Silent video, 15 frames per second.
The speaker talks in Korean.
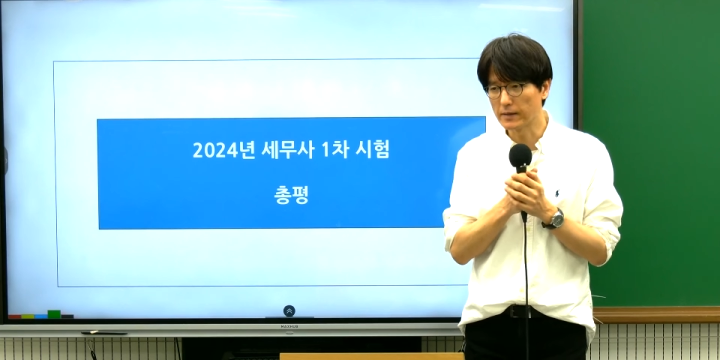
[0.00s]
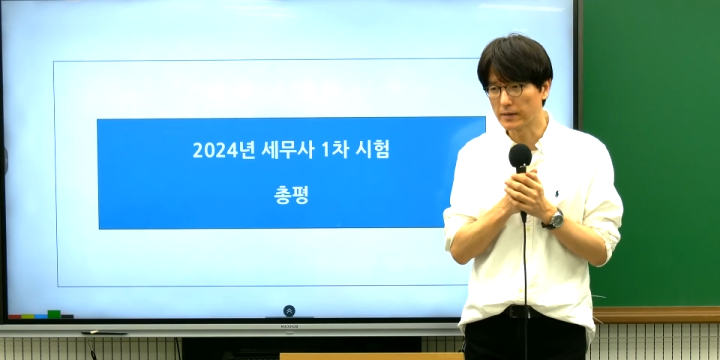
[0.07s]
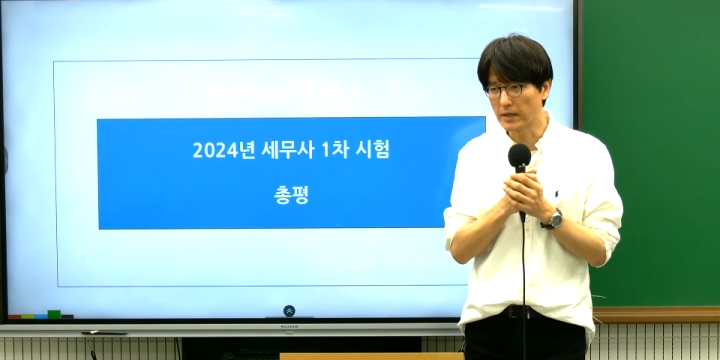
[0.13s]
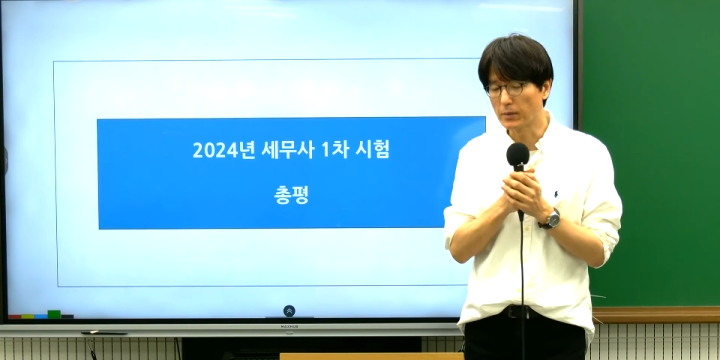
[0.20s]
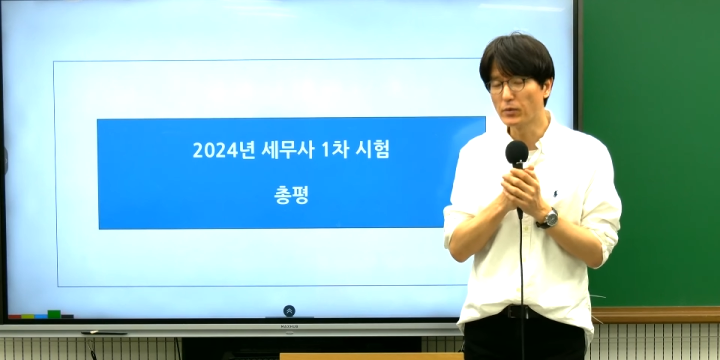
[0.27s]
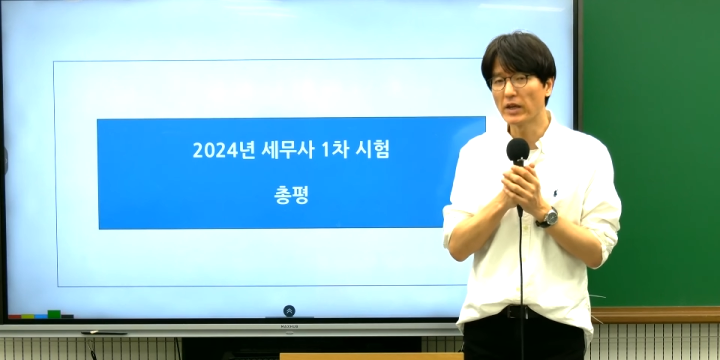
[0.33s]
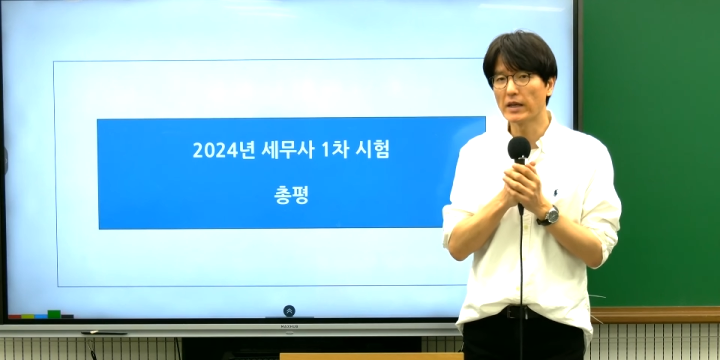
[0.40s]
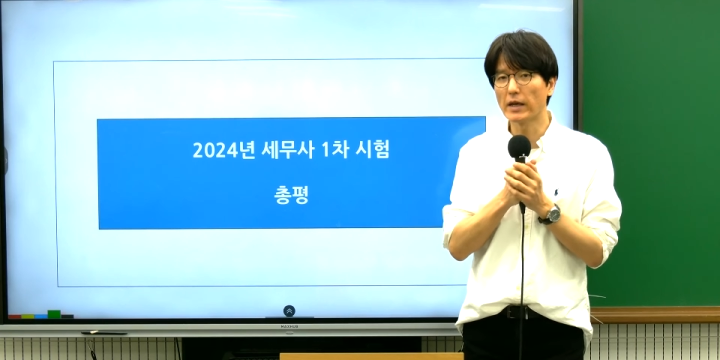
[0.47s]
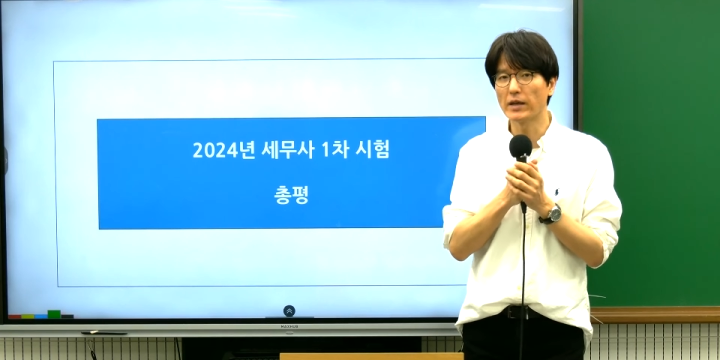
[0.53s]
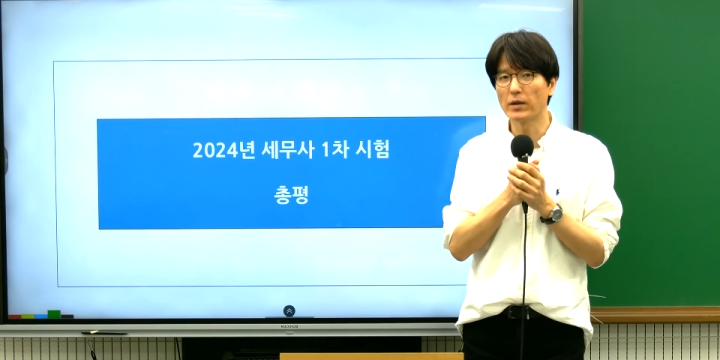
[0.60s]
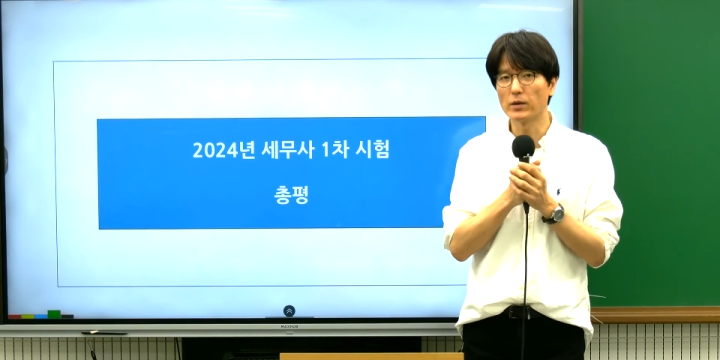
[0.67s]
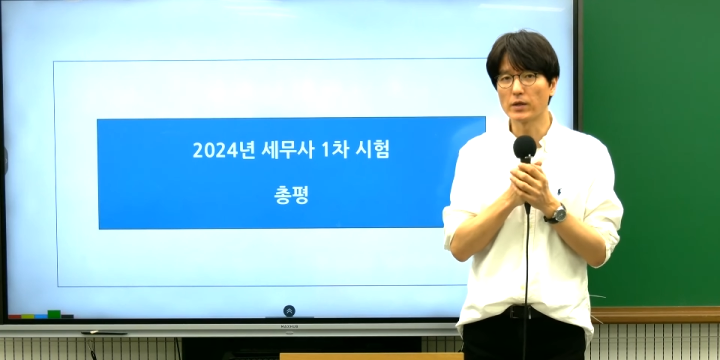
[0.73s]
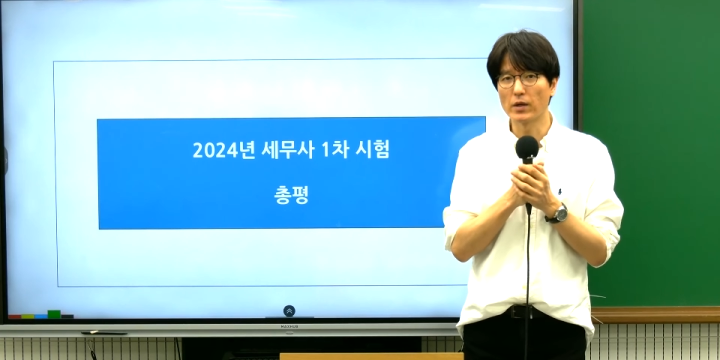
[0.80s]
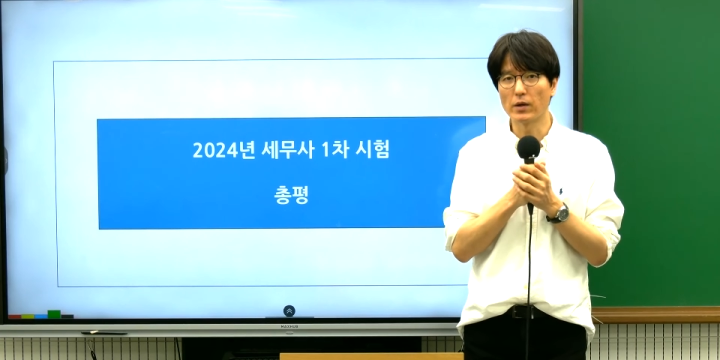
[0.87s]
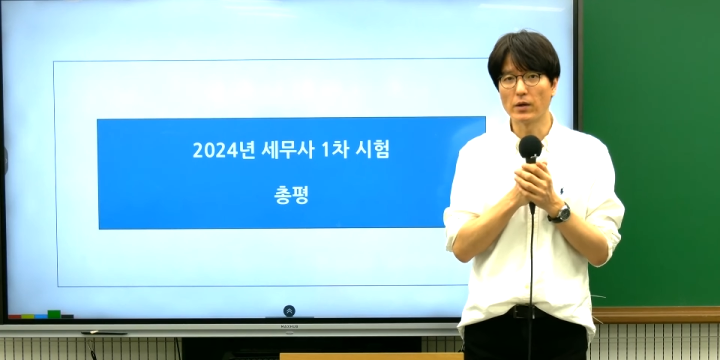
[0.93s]
재무회계
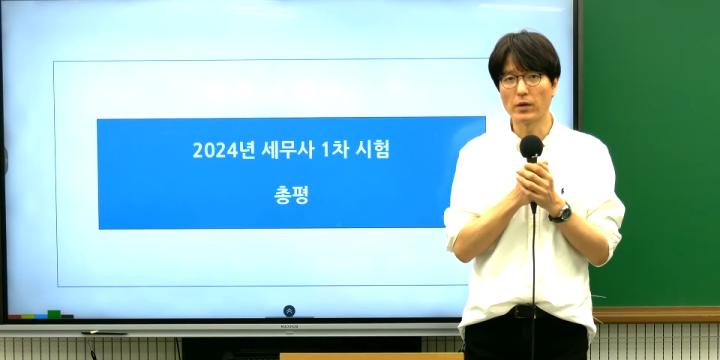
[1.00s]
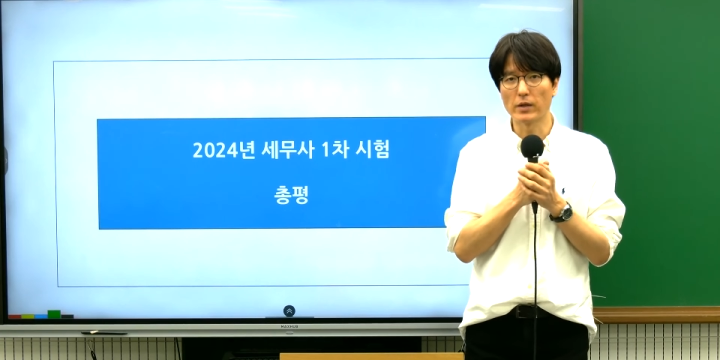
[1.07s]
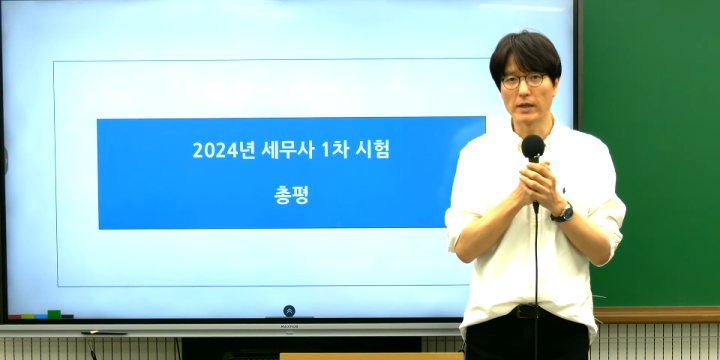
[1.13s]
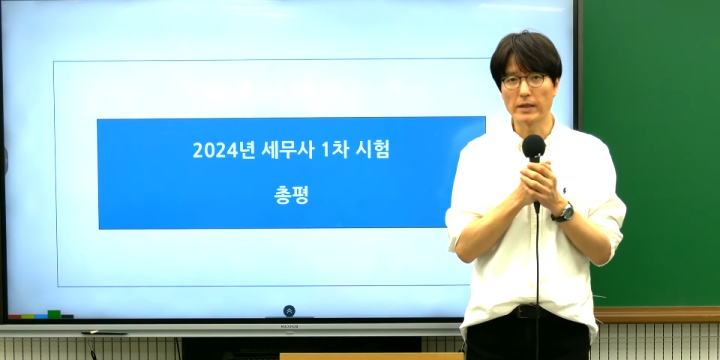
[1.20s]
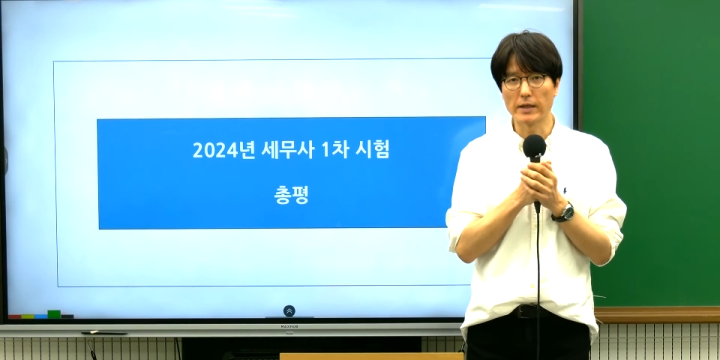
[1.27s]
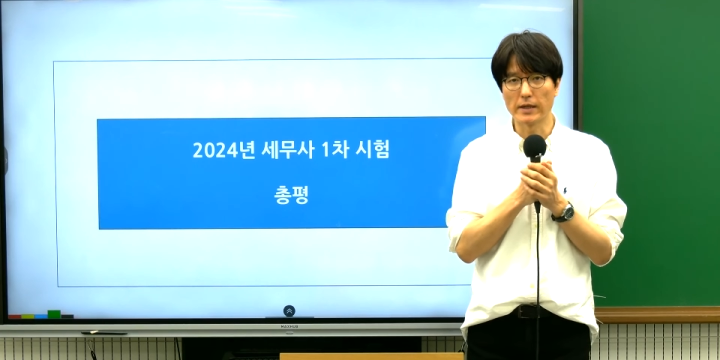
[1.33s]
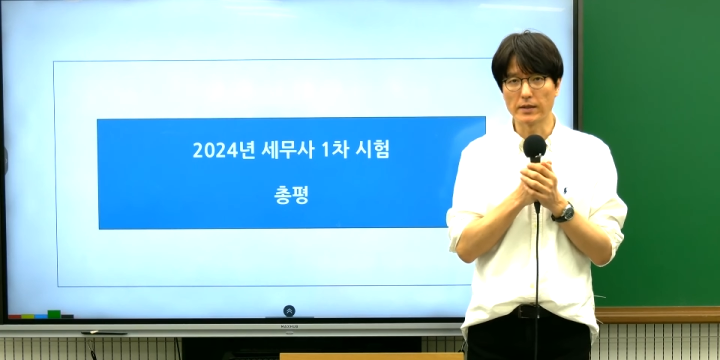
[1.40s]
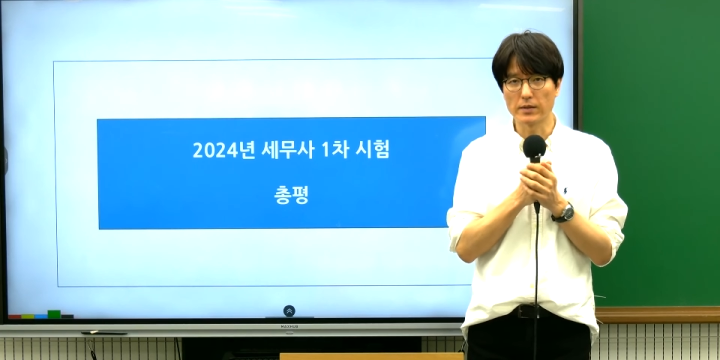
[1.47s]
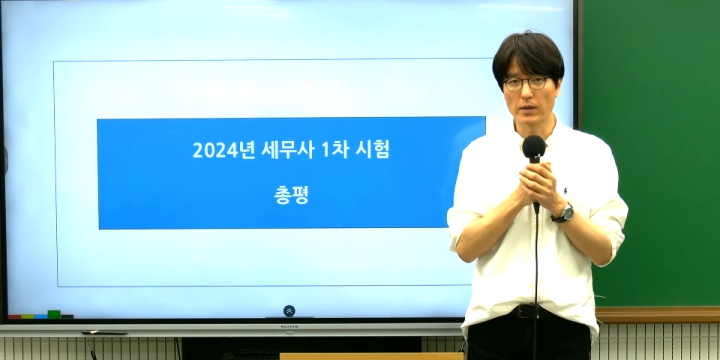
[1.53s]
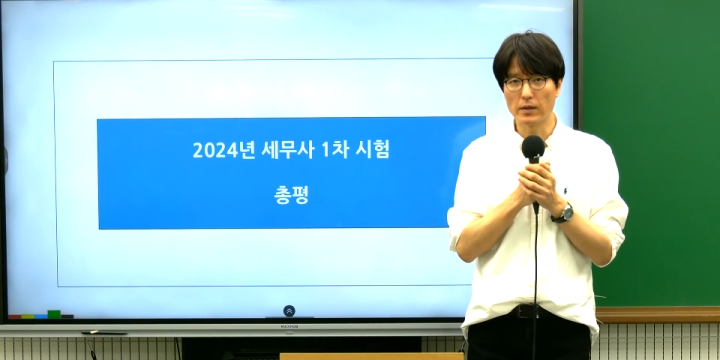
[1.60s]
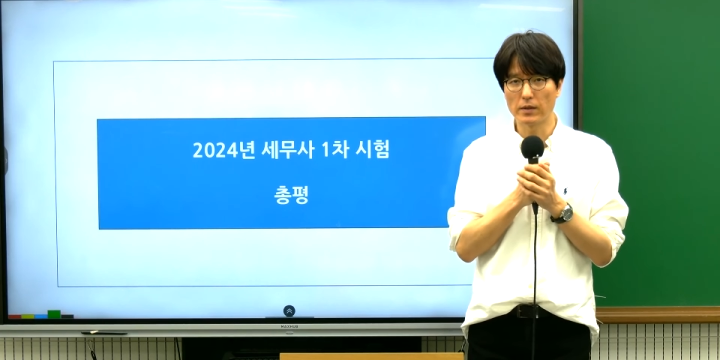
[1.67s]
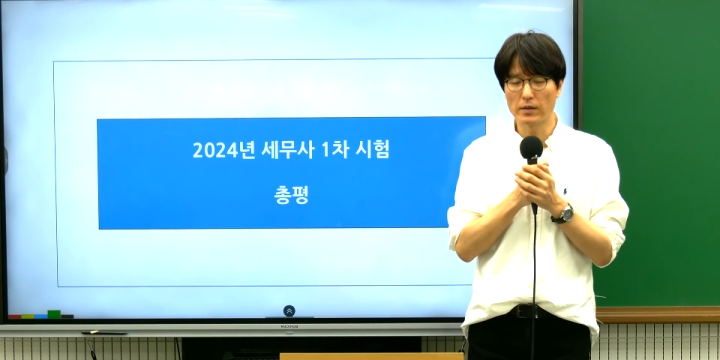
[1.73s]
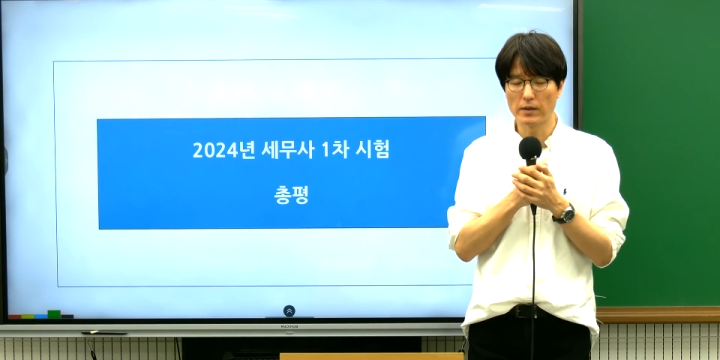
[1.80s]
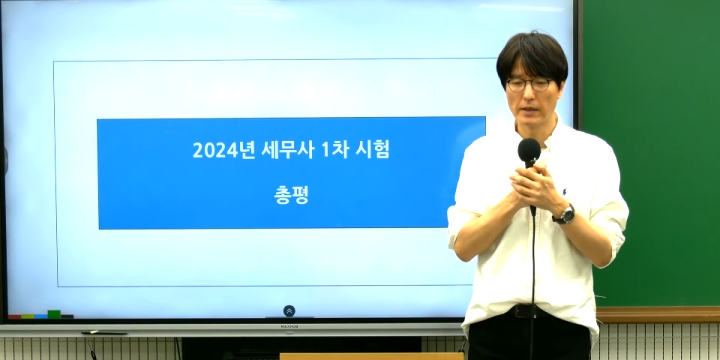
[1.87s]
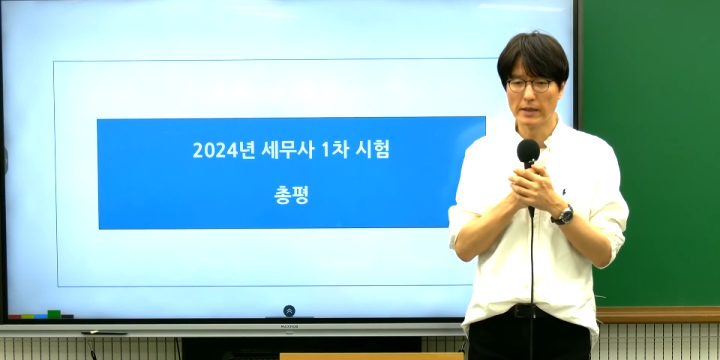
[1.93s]
영역에
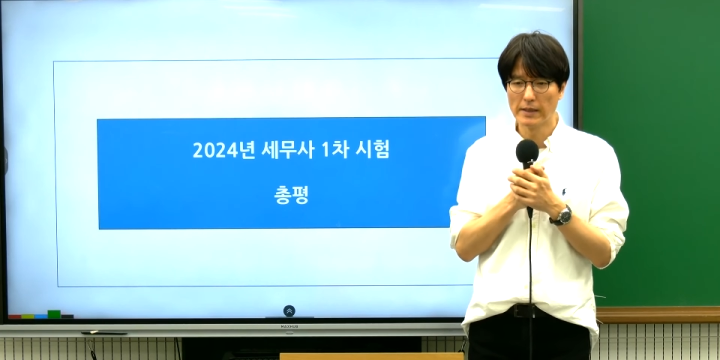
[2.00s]
대해서